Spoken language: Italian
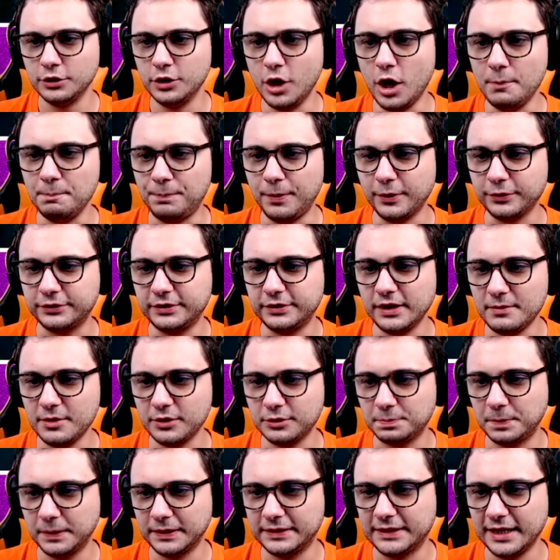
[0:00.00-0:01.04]
Non possiamo
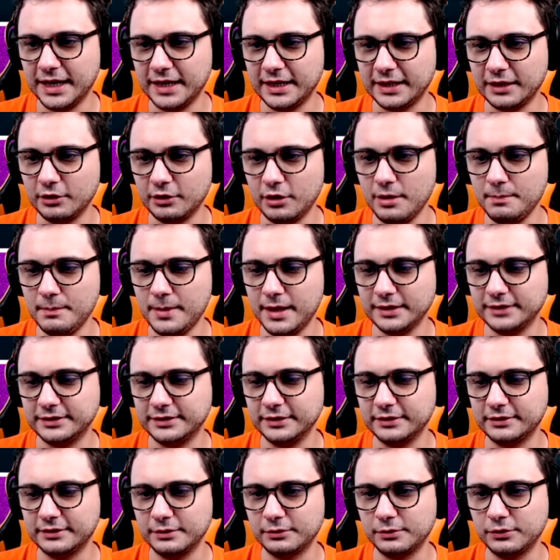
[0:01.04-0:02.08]
aspettare che lo
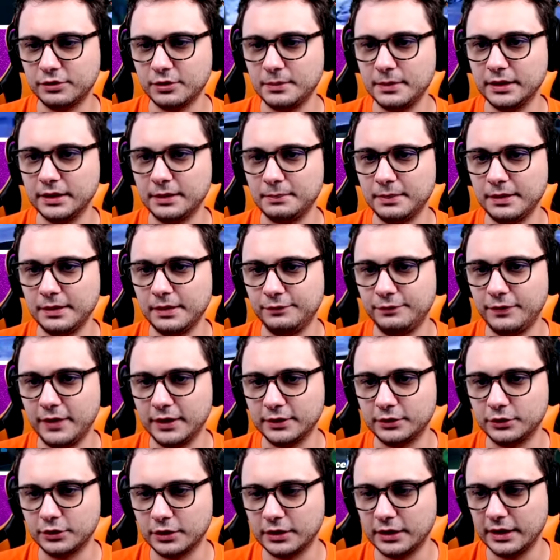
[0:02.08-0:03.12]
ammazzi semplicemente per il
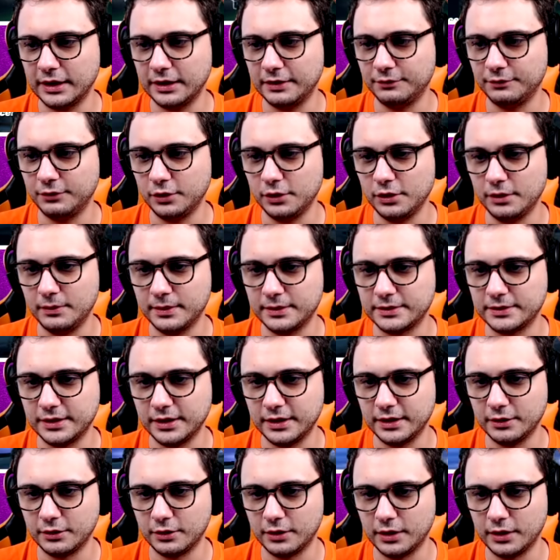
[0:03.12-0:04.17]
fatto che voglio ammazzare io